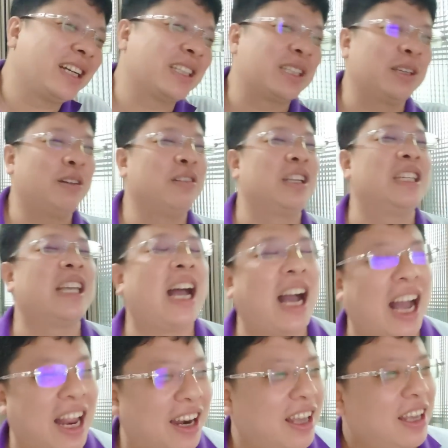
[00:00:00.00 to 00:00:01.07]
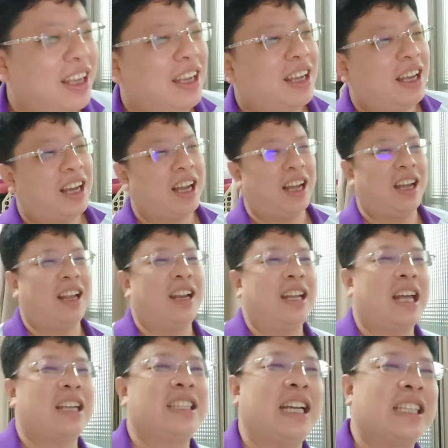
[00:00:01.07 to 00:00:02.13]
这个时候你在喊啊，
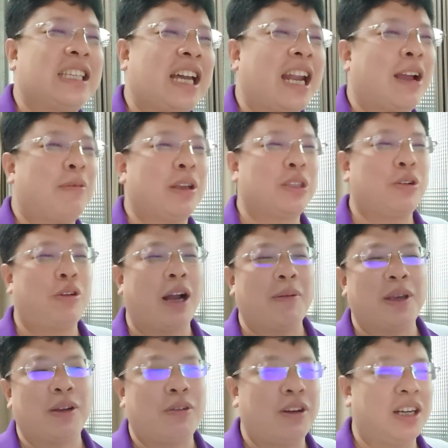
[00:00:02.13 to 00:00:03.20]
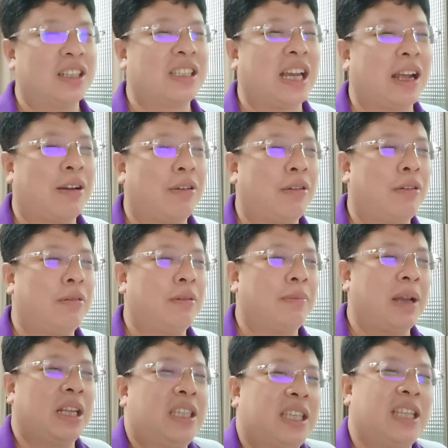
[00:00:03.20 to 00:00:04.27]
大家再来为中华民国而战！哦，他
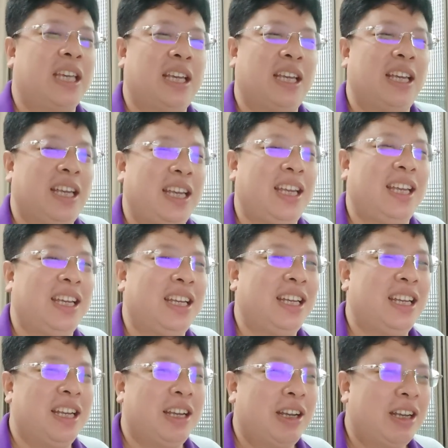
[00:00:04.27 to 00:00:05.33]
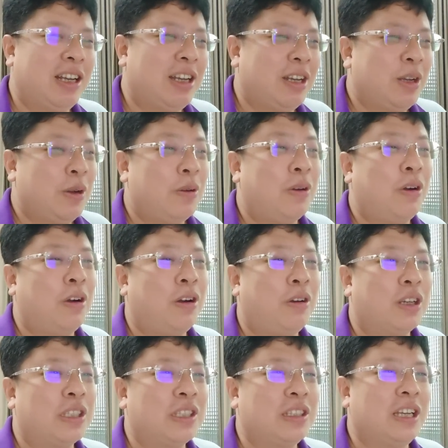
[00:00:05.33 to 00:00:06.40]
妈是，
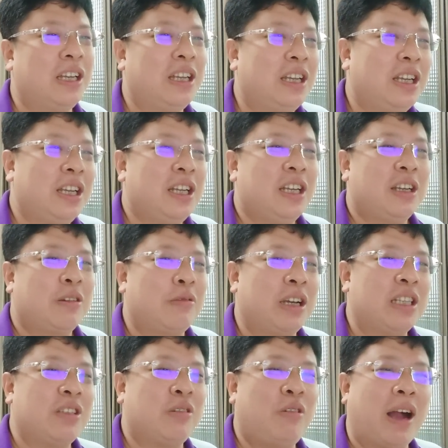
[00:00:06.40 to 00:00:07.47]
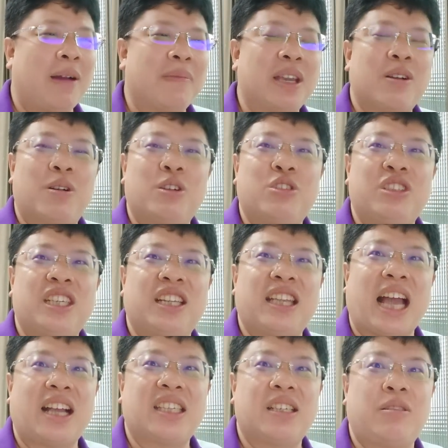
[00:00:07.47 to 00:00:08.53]
我是。伪中华民国去见
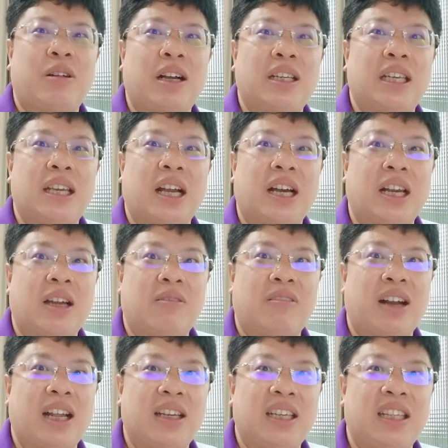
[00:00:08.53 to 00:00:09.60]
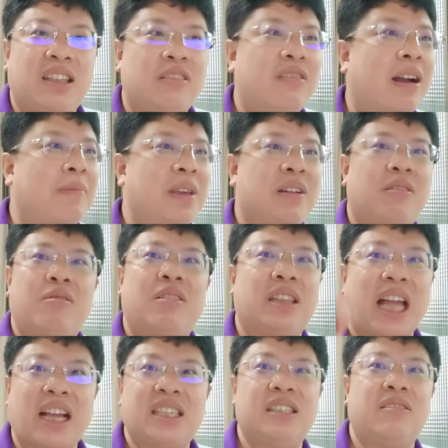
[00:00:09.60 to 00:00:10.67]
大清皇帝好了，我还你中华民国，我
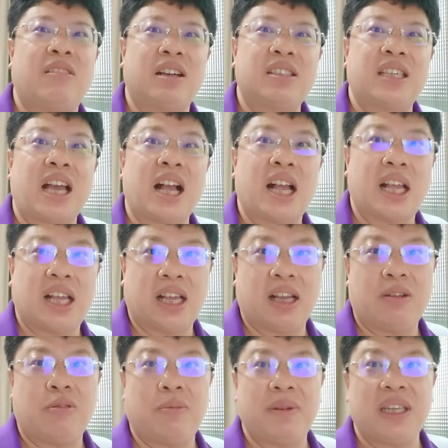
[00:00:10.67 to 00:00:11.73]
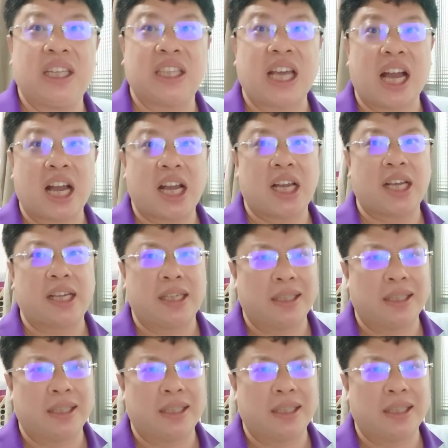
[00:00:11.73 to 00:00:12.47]
大清皇上啊，我比你大